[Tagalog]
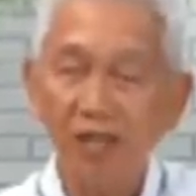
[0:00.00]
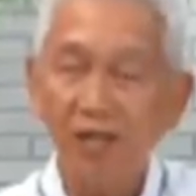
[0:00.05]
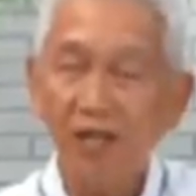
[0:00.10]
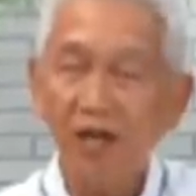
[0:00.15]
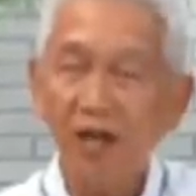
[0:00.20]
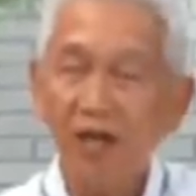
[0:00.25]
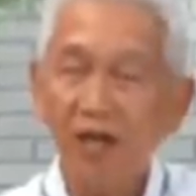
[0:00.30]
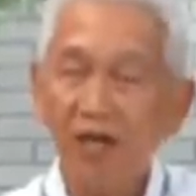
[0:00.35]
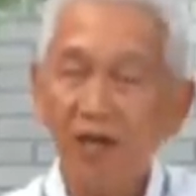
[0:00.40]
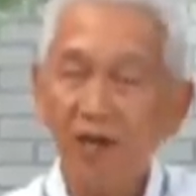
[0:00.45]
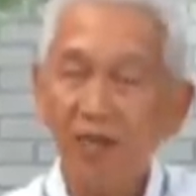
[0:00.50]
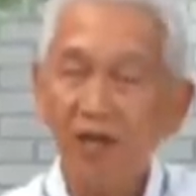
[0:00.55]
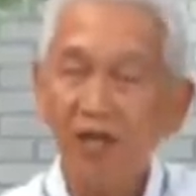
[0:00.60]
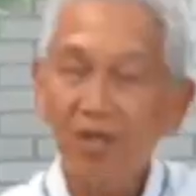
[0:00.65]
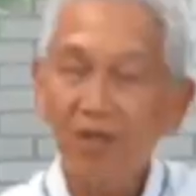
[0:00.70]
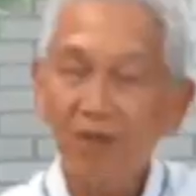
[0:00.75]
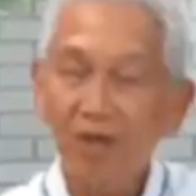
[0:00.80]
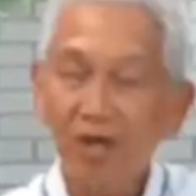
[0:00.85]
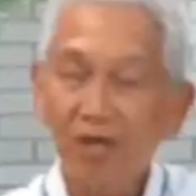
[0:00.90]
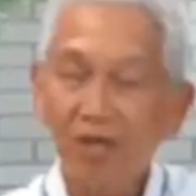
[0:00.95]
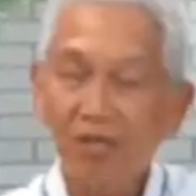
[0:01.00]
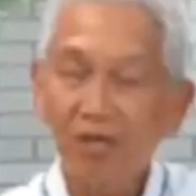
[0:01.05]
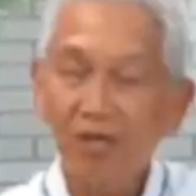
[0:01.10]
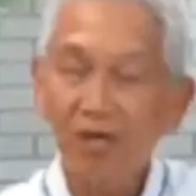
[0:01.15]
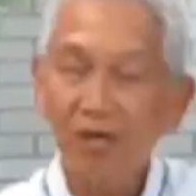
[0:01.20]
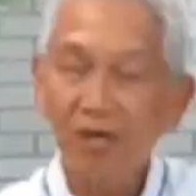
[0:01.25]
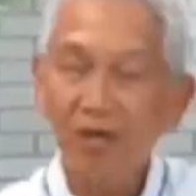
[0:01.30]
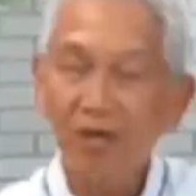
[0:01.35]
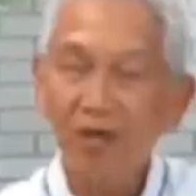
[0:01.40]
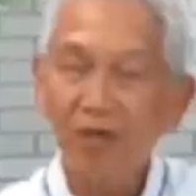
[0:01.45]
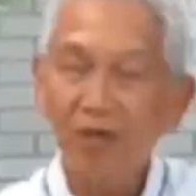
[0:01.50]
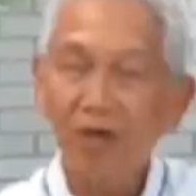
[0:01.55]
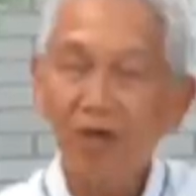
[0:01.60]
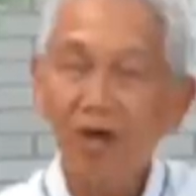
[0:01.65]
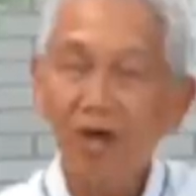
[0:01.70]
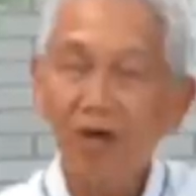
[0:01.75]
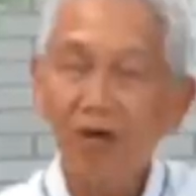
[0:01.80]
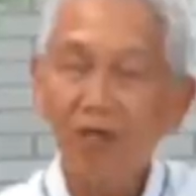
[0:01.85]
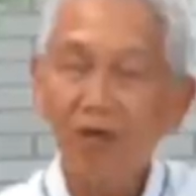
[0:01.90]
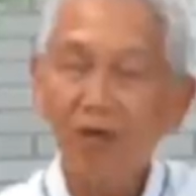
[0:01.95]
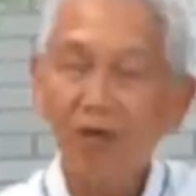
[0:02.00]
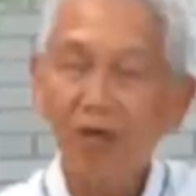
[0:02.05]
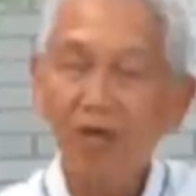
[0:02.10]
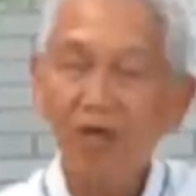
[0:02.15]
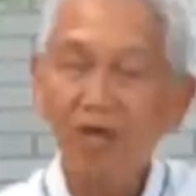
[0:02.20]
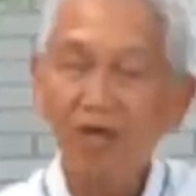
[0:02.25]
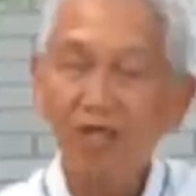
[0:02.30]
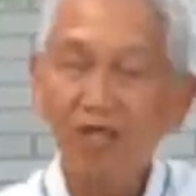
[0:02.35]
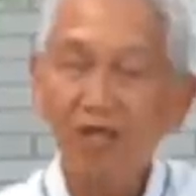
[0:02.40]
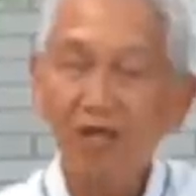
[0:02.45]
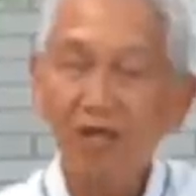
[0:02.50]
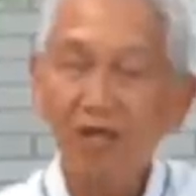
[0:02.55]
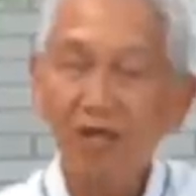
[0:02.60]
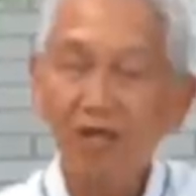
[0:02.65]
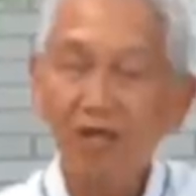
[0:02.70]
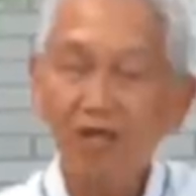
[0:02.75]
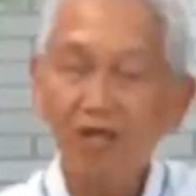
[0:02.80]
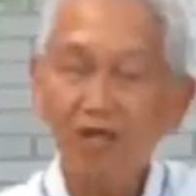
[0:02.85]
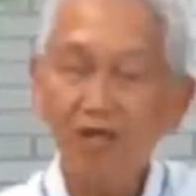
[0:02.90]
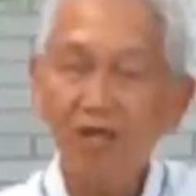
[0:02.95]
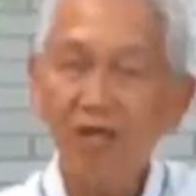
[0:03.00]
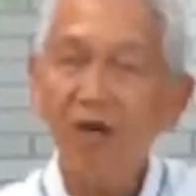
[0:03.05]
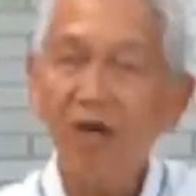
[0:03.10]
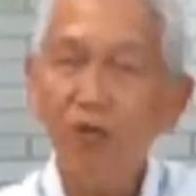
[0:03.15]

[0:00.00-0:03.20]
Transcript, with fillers: na kanyang binabasa mula kay Propeta Isaías,